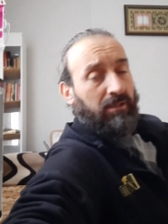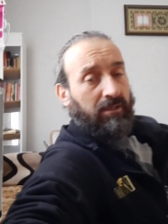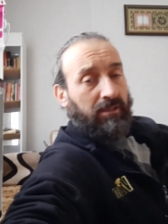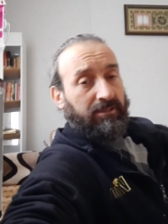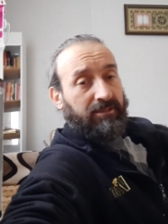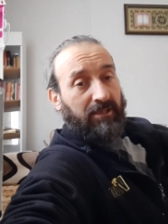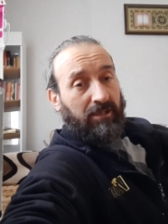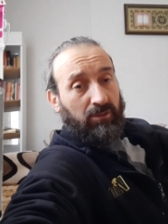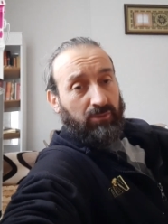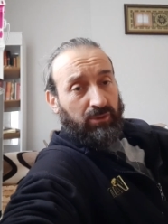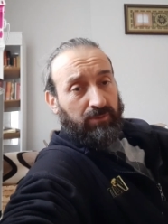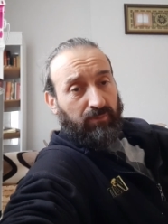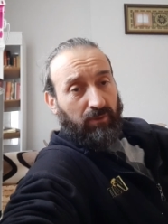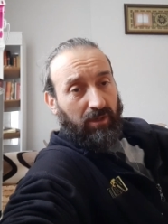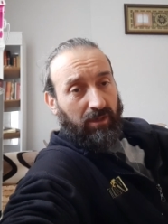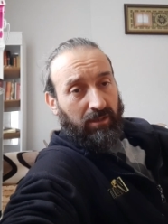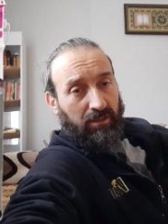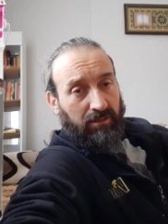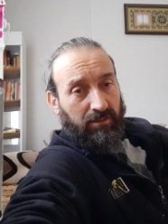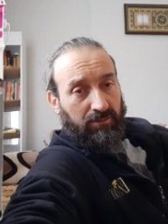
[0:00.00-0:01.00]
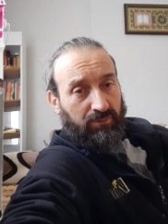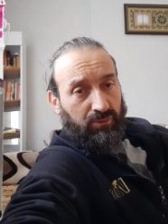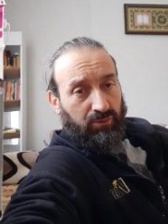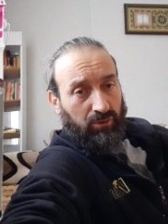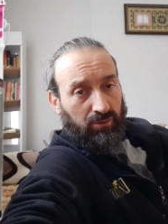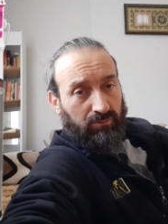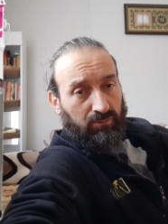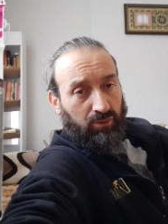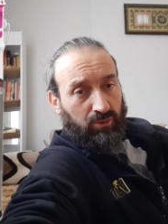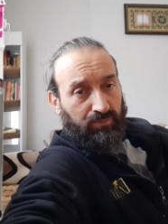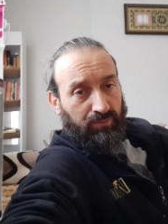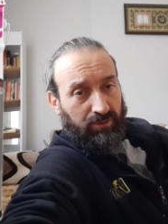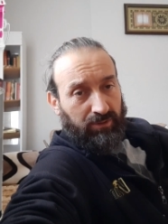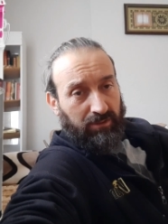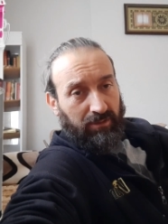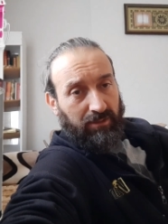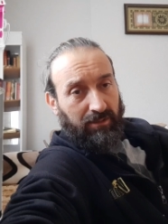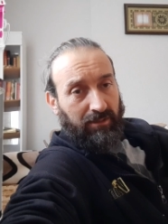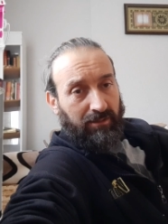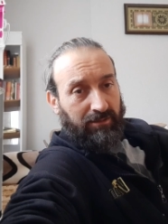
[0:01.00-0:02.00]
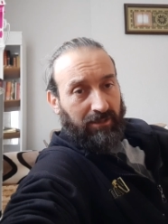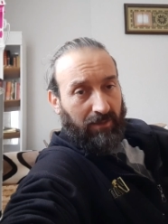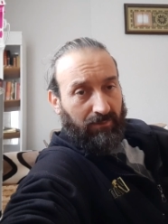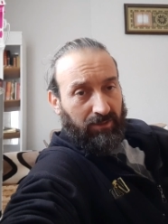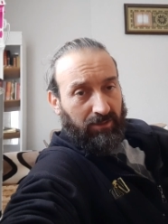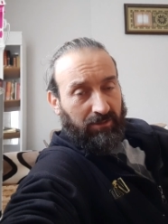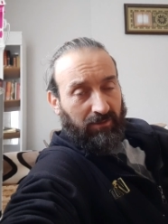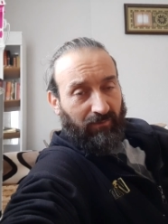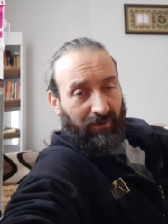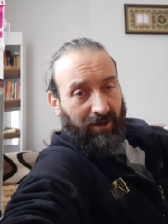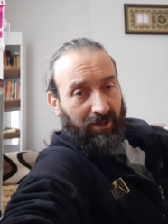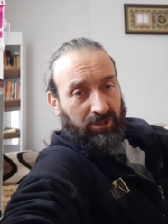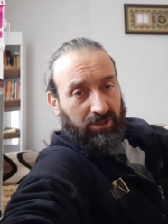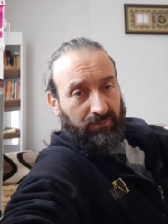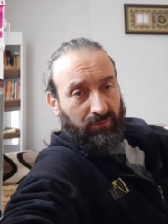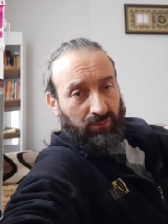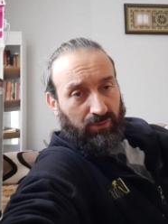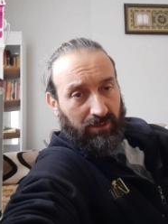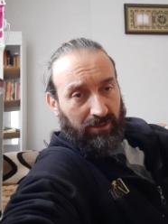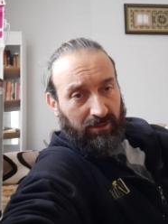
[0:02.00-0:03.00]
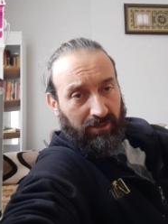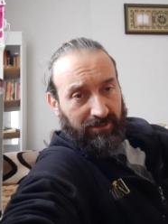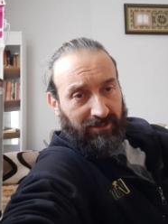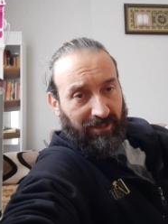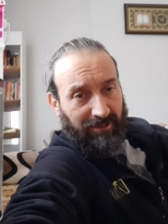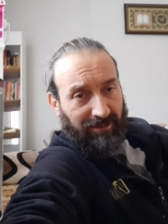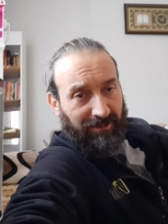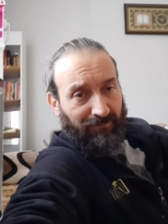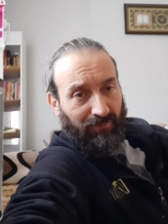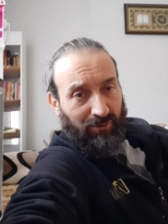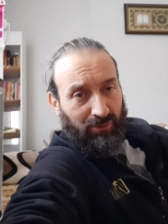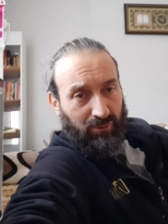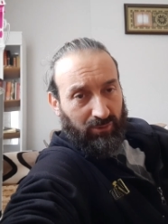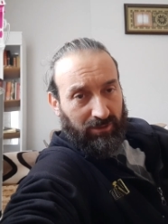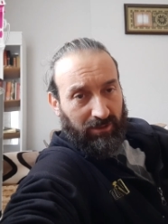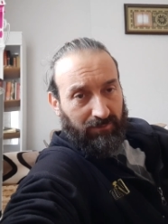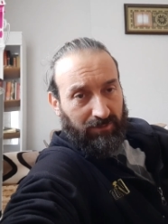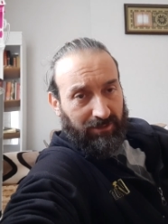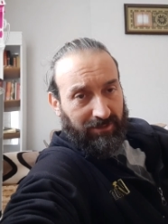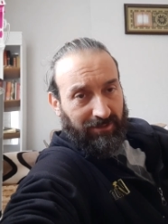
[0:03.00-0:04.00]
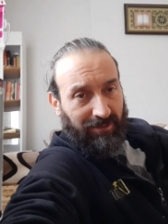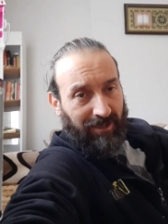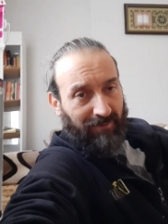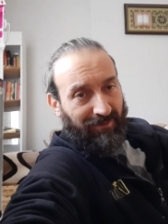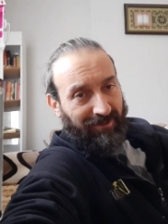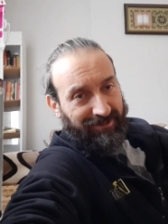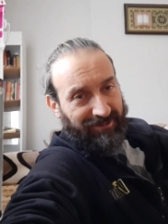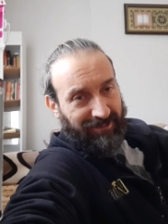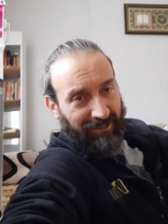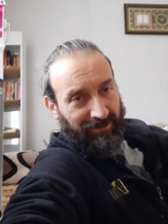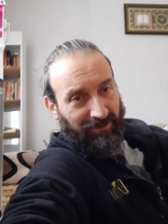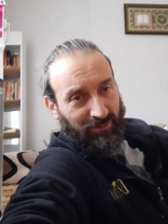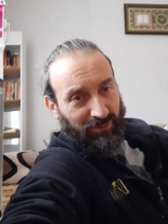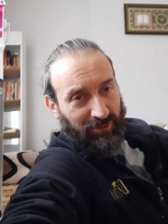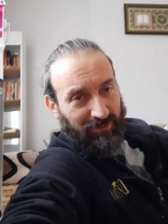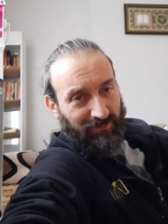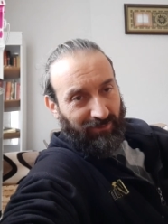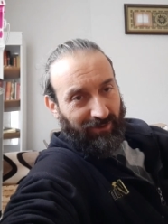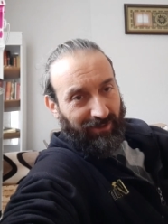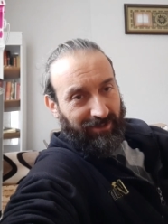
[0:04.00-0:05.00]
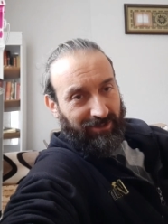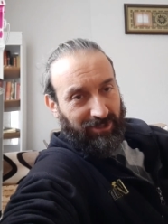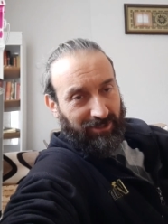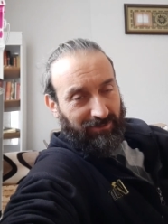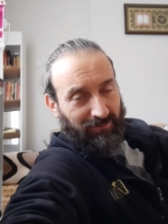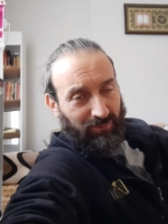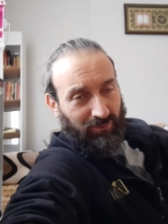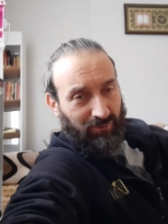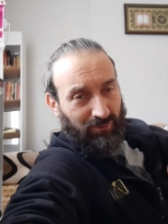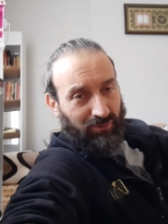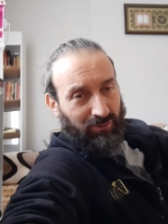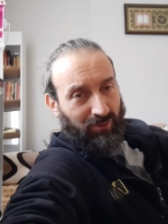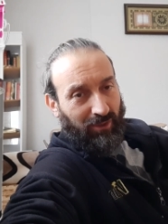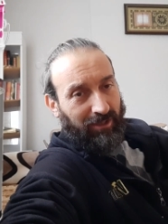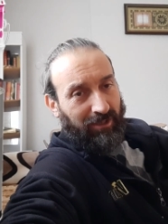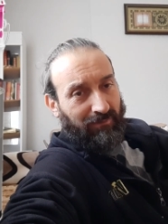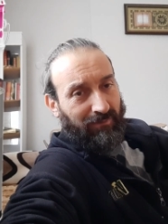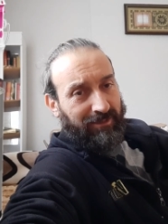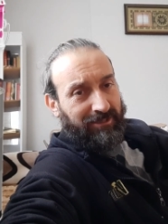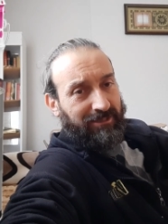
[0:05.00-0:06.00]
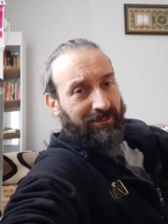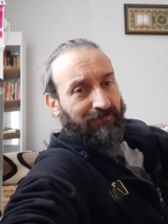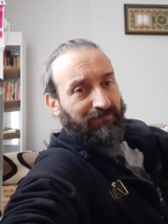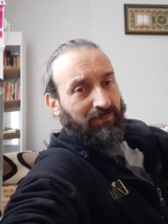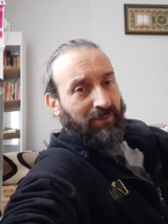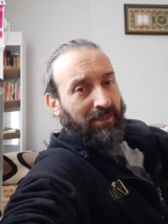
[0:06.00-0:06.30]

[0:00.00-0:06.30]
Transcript: E, selülozik boya sürülmüş bir e, demirin ve ahşabın üzerinde sentetik boya sürülebilir. Ama selülozik boya için bu söylenemez